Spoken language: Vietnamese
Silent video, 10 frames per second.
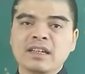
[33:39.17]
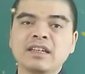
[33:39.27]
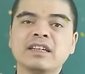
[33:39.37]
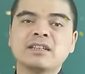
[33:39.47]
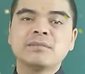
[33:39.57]

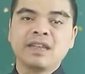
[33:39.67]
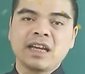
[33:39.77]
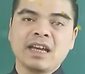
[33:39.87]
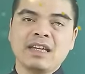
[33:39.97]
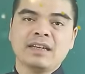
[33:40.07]
kiêng kỵ thứ
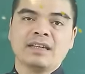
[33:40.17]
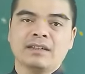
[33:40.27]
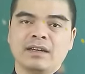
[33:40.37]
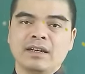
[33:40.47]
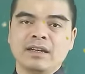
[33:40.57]
12
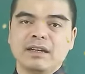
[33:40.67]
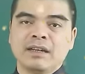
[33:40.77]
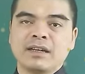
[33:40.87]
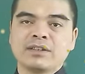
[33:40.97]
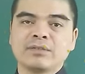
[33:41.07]
đó
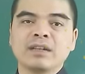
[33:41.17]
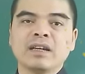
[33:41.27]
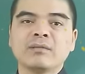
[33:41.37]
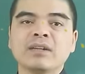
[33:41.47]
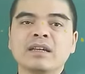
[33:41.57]
là chúng ta
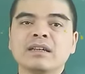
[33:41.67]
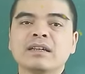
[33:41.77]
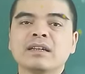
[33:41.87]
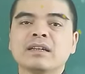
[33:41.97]
cũng nên